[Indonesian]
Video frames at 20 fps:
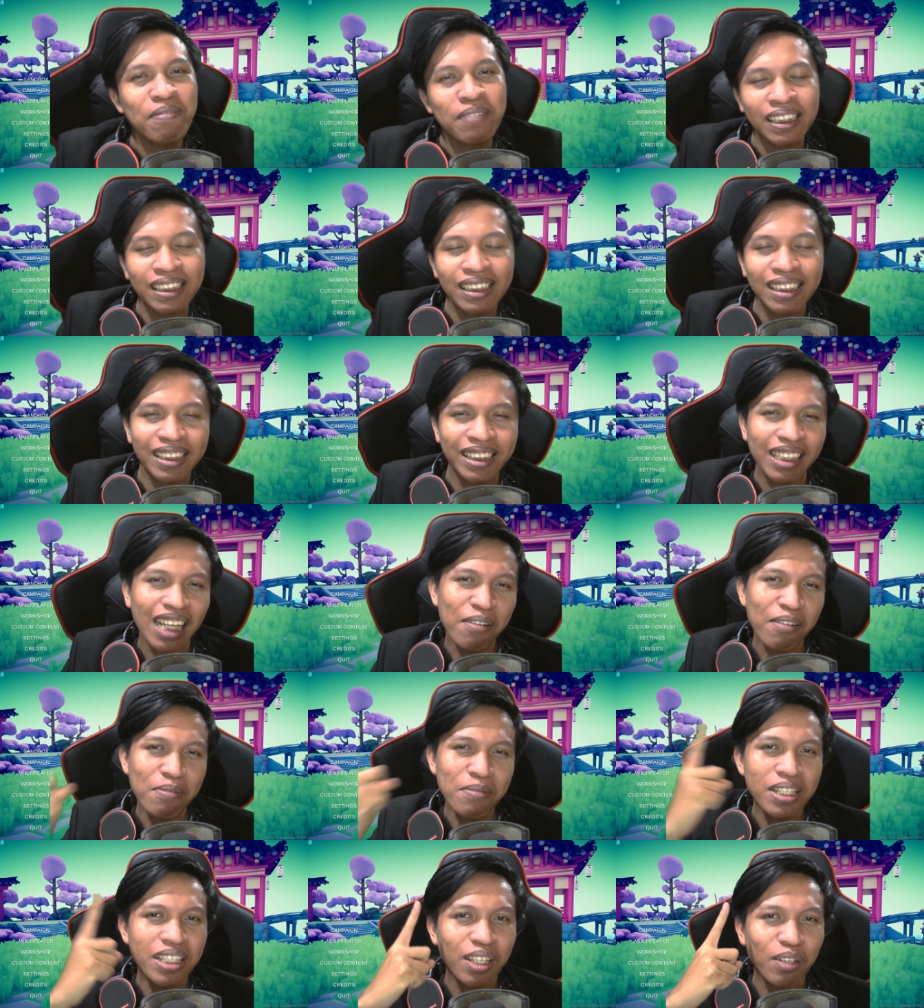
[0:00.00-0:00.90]

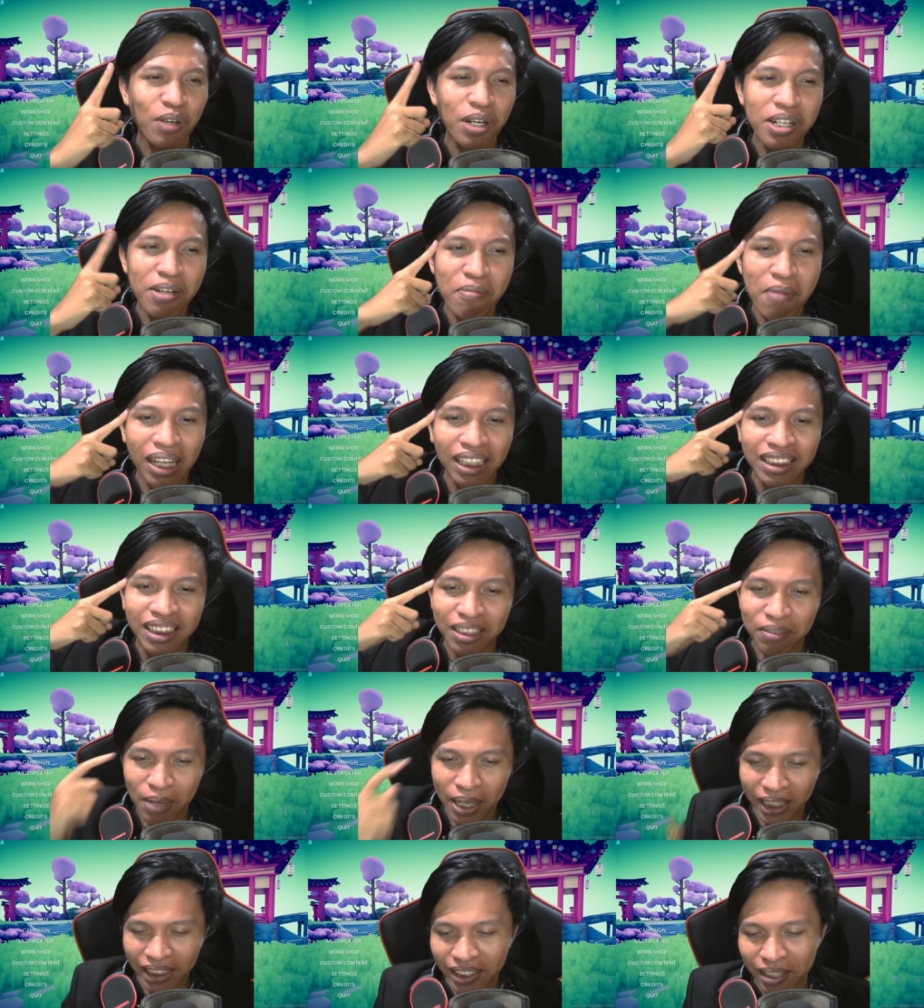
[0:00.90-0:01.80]
Bersama Mr. Wonder
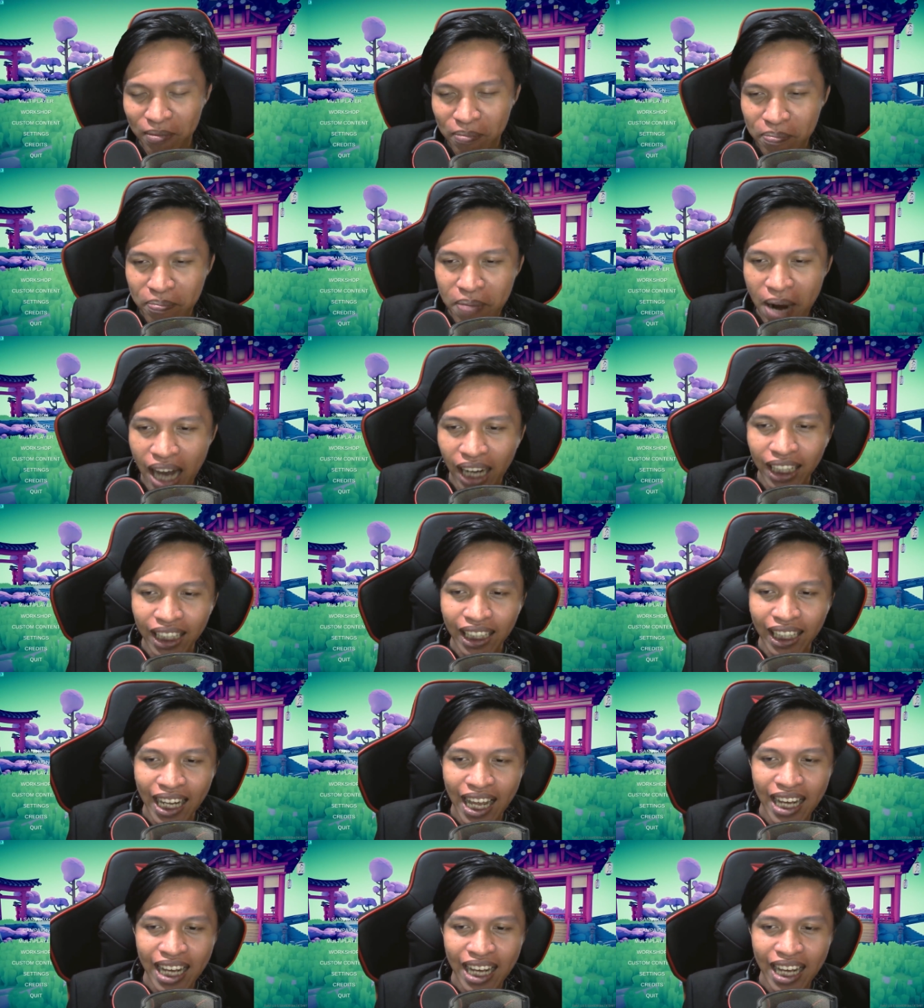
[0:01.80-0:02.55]
Master main kembali